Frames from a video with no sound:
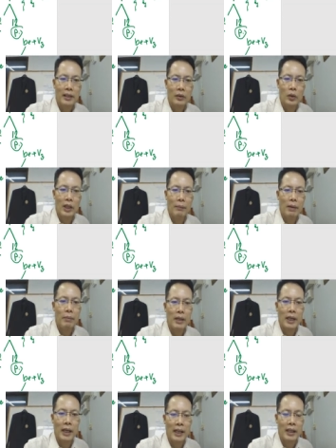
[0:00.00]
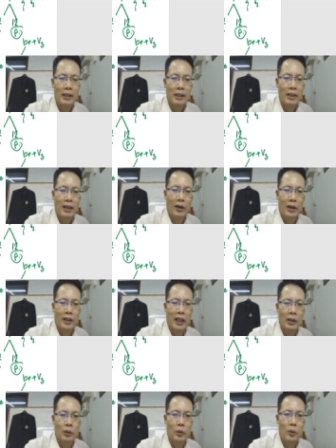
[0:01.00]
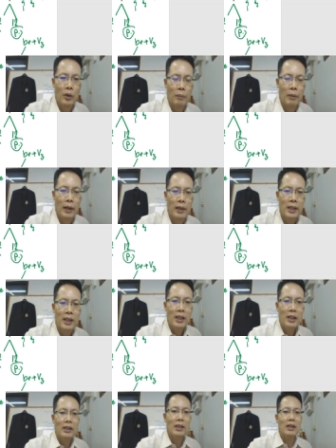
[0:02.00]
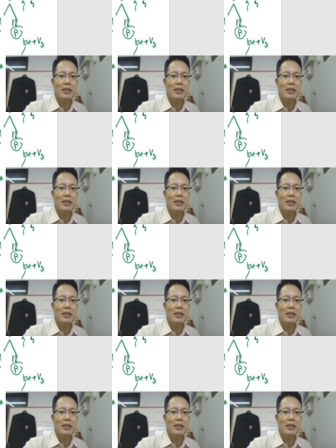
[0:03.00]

ตัวนี้ไม่มีอย่างนั้น เราก็ตัดทูออกไป เหลือ